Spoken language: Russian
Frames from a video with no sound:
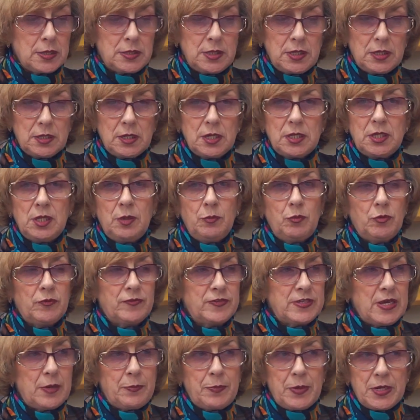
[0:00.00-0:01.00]
делать не,
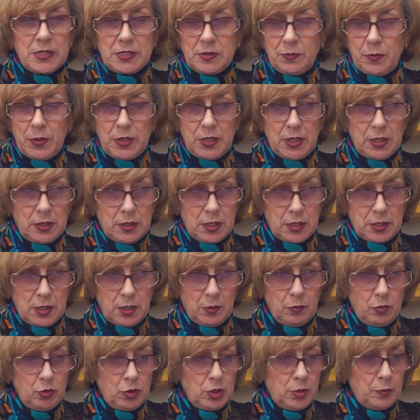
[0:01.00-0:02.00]
в запас мы делать
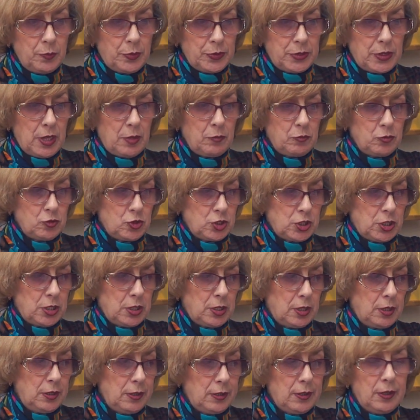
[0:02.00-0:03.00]
не будем, потому
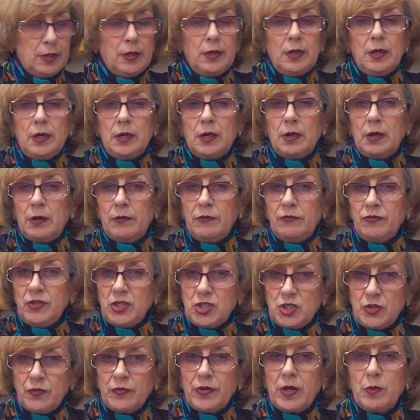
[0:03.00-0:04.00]
что э,
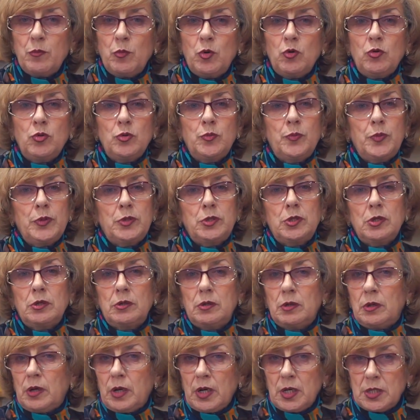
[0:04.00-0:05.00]
вышивки могут быть
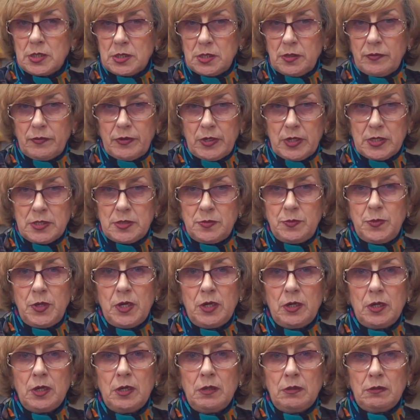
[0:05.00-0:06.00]
разного
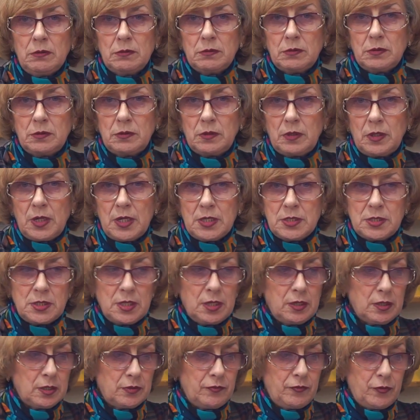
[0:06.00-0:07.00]
размера,
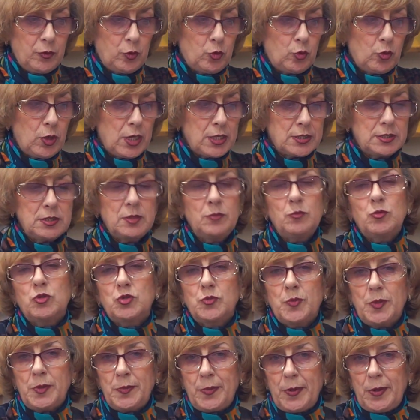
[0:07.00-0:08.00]
разной конфигурации,
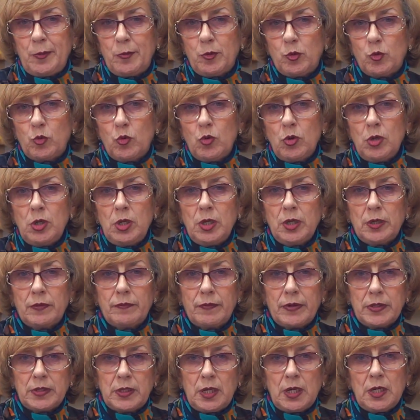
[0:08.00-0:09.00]
может быть прямоугольные,
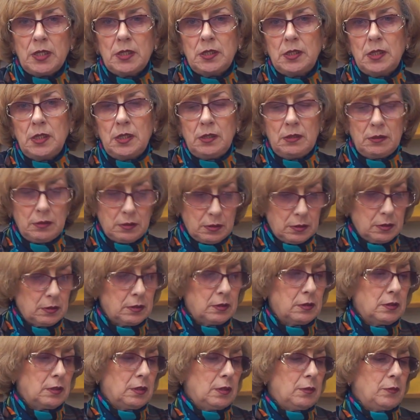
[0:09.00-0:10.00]
квадратные.
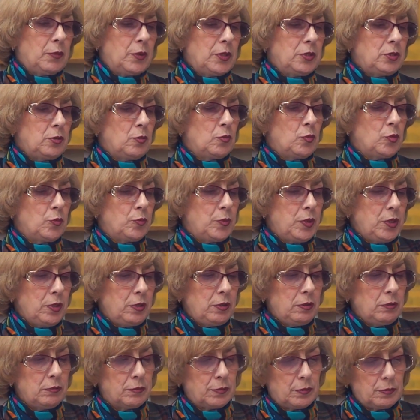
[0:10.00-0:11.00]
Поэтому
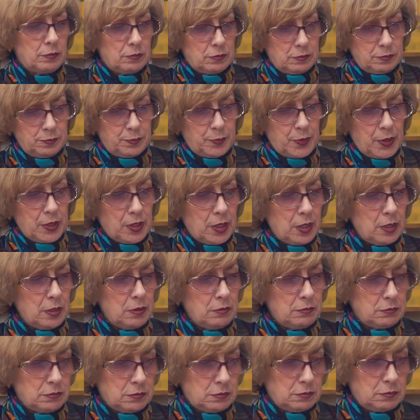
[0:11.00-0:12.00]
мы пока
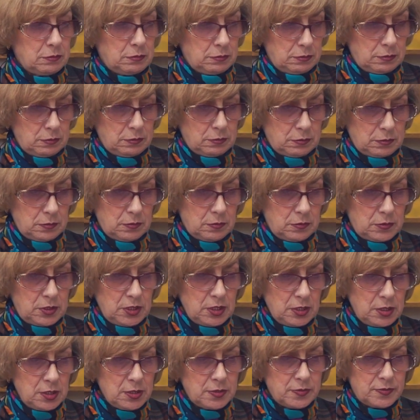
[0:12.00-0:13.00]

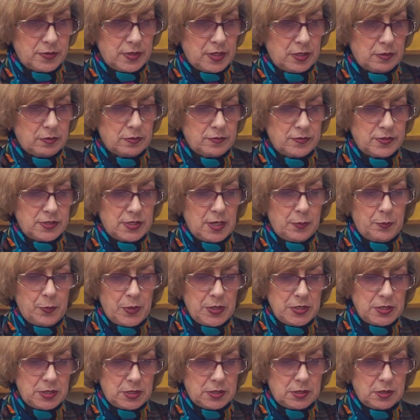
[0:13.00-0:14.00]
делать за, в
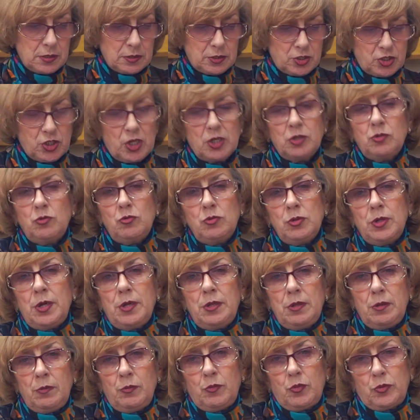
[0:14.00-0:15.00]
запас шкатулки
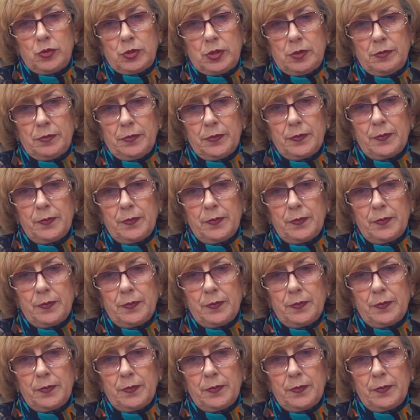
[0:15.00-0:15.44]
не будем.